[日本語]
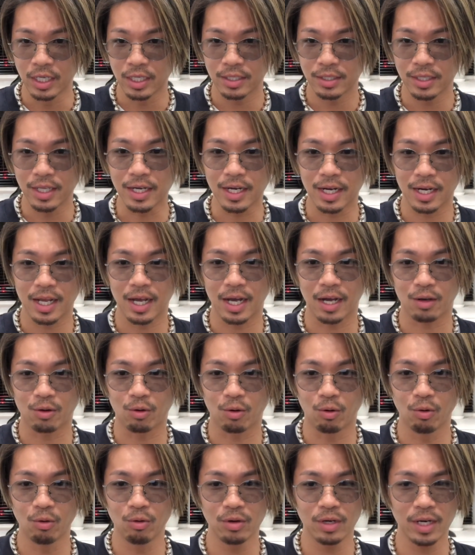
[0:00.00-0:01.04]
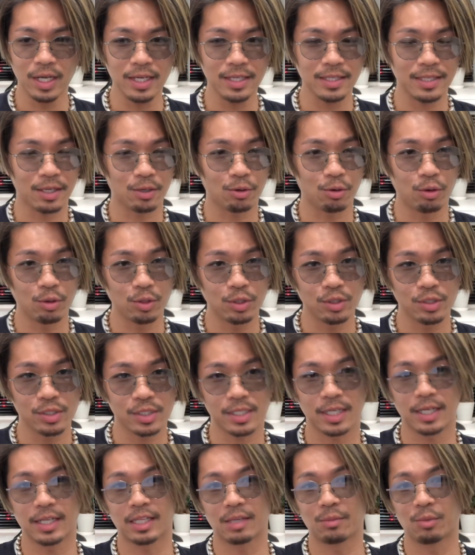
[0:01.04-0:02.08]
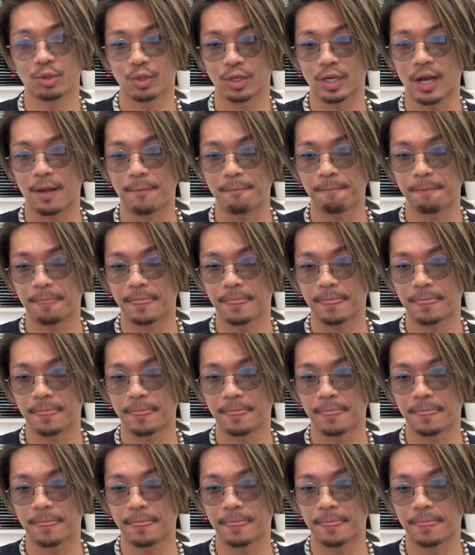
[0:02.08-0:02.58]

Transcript: だからこうオンラインで購入されたものが、